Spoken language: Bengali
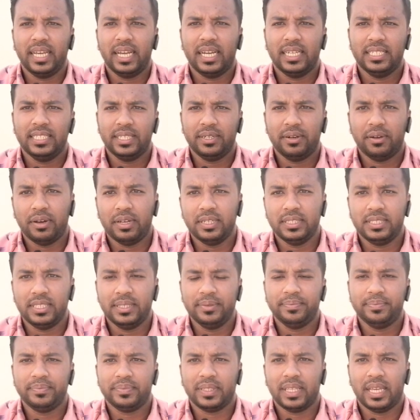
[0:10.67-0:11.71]
নিয়ে হাজির
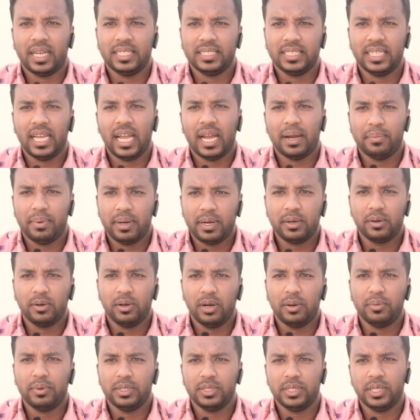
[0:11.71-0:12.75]
হয়েছি আজকে
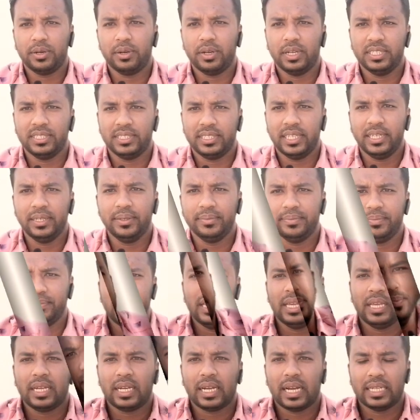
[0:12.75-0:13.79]
আপডেটগুলোর মধ্যে রয়েছে
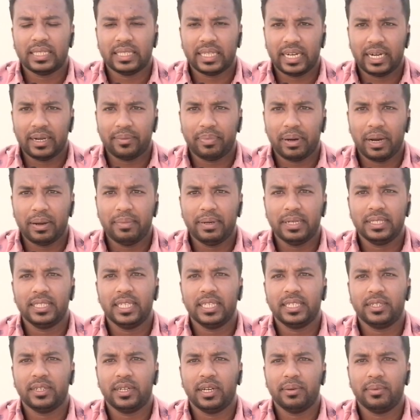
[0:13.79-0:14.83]
কাতারের প্রাইভেট
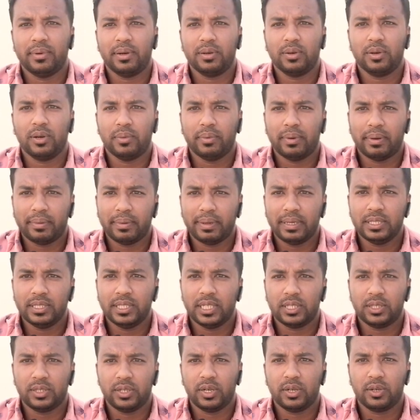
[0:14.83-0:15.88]
সেক্টর এবং গভর্নমেন্ট
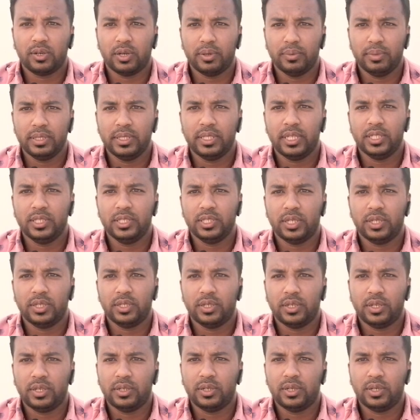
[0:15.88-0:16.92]
সেক্টরের কর্মীদের
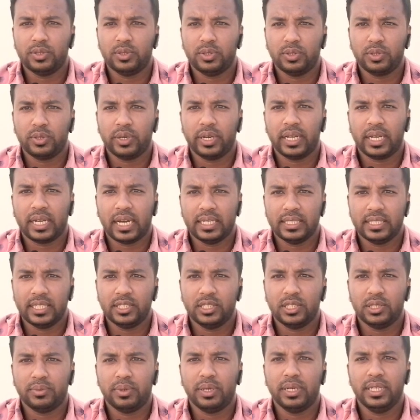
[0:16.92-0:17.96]
জন্য নতুন করে
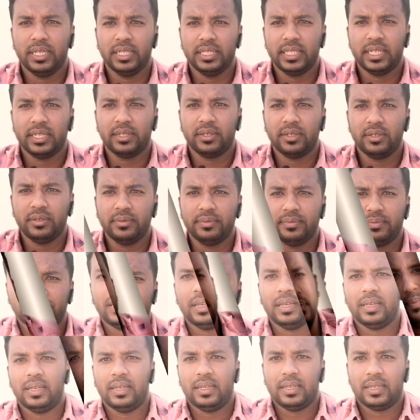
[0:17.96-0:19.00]
কাজের সময় নির্ধারণ
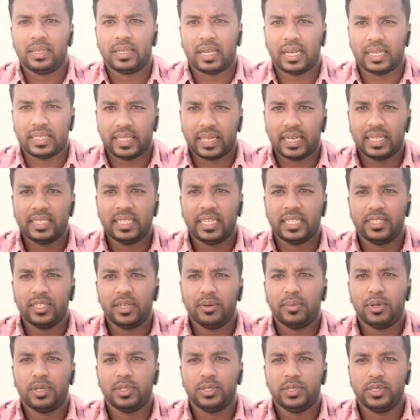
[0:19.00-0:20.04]
কাতারের
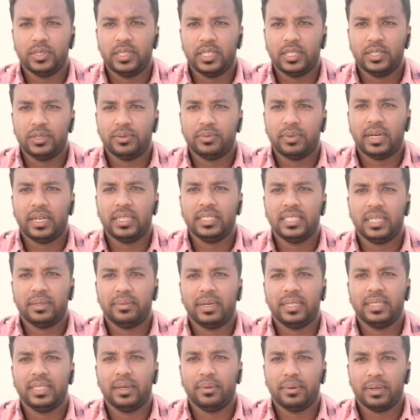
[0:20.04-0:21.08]
জাতীয় মসজিদে জুমার
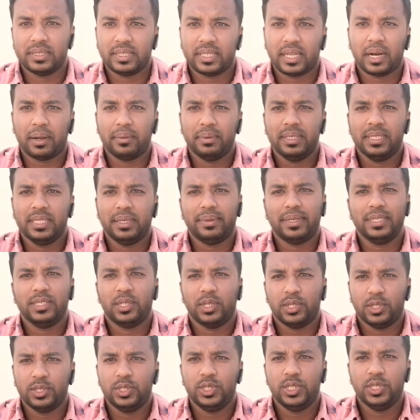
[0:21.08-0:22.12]
জামাত এবং তারাবি জামাত
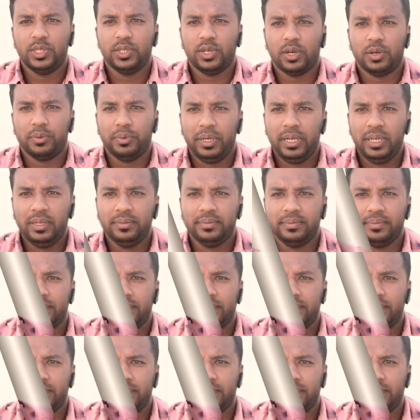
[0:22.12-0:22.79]
অনুষ্ঠিত হবে